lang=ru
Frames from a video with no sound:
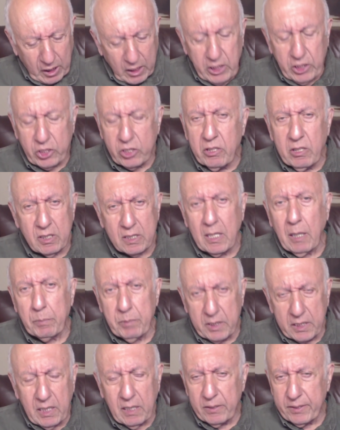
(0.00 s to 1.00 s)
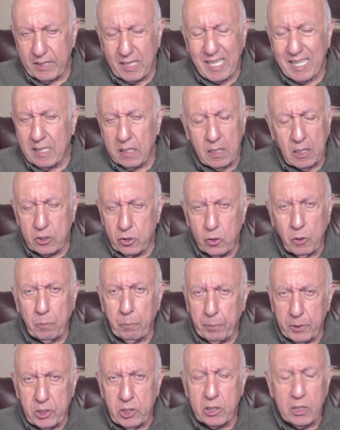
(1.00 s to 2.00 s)
лично сам сел с
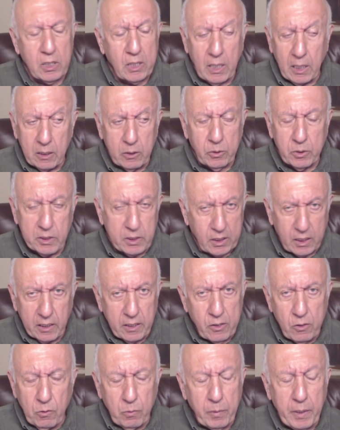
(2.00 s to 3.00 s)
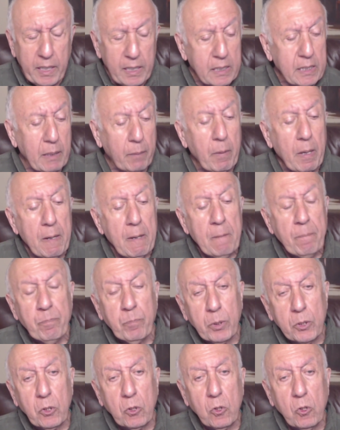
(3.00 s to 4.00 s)
карандашом, посчитал, он, так сказать, не умеет там
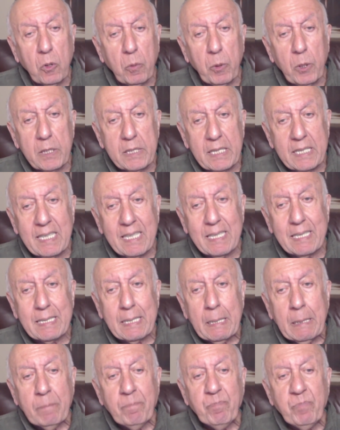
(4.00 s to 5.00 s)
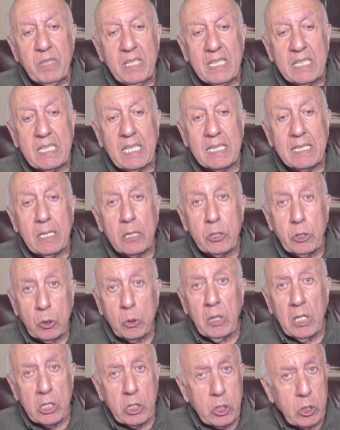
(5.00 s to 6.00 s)
по-другому это делать, и сказал, что
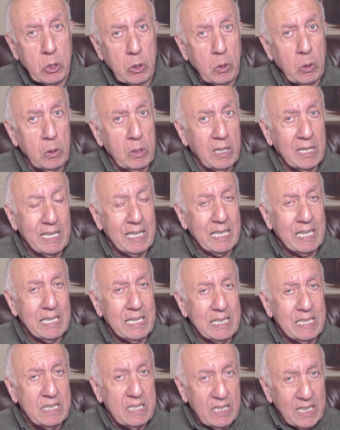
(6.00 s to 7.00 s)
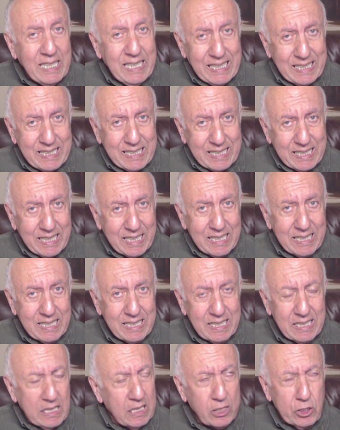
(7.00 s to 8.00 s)
нашел
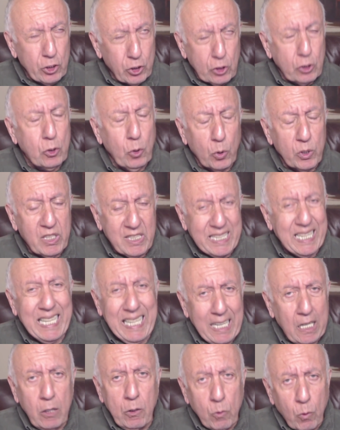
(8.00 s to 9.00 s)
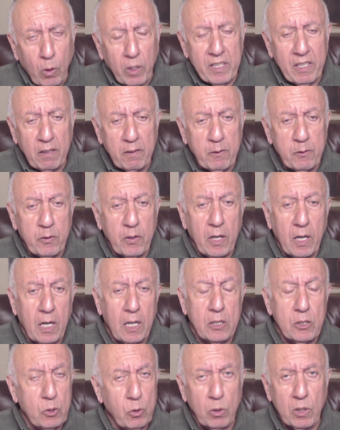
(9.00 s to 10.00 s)
300, 100 триллионов
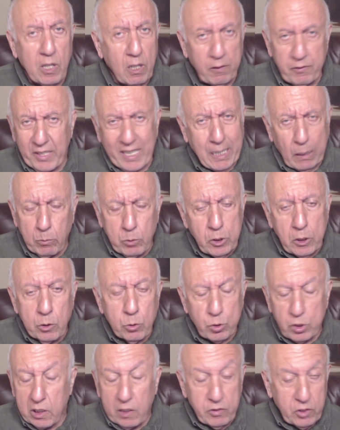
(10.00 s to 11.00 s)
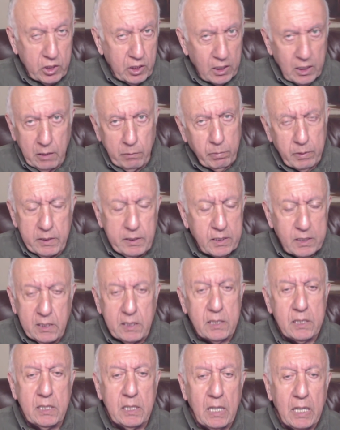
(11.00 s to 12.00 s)
э, долларов никому не нужно в течение
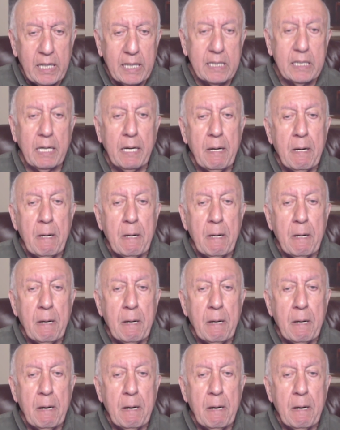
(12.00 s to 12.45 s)
10 лет